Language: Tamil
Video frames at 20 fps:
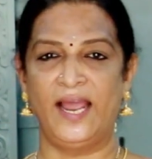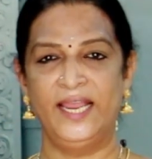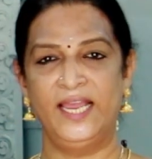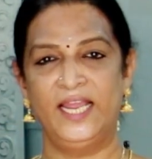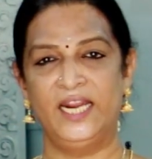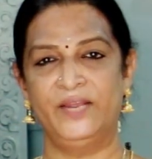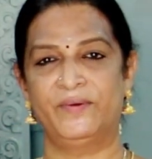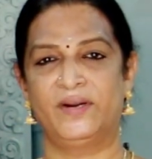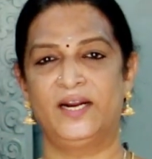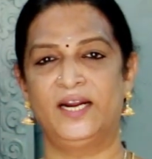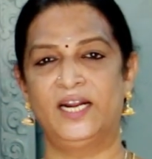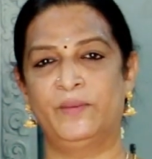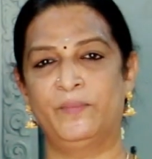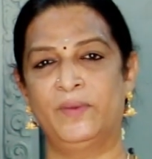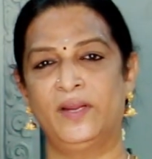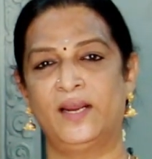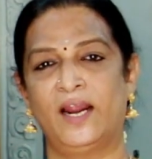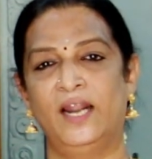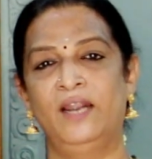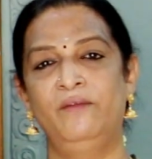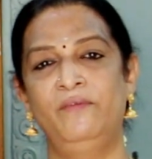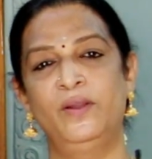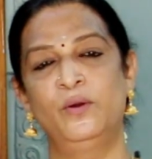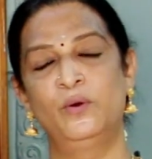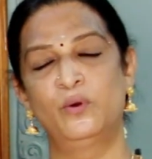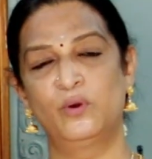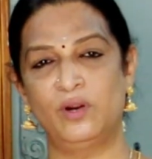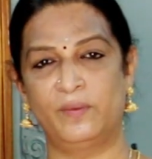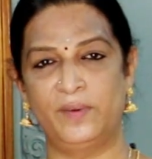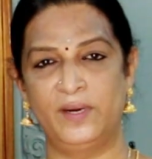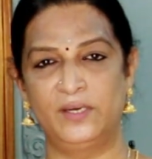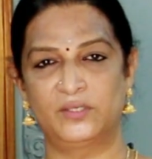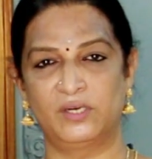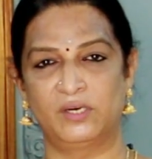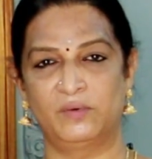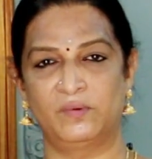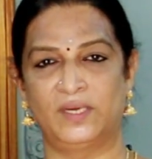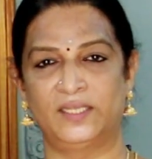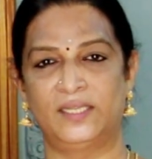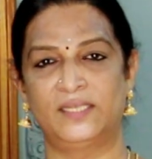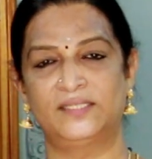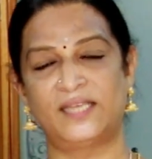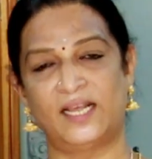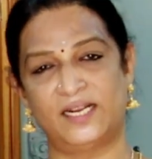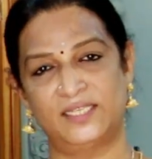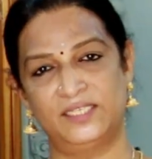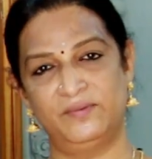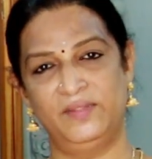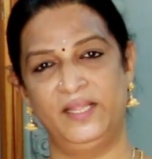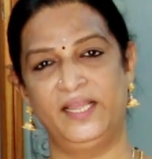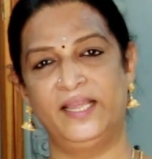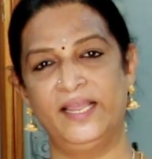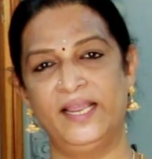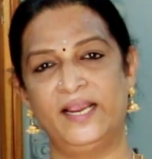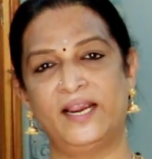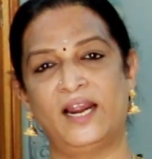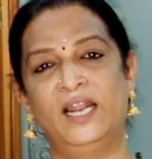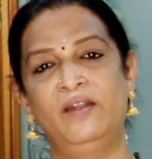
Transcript: ஐகிரிவரை நம்ம கல்வி குரு அப்படின்னு சொல்லுவோம் அதாவது சரஸ்வதிக்கு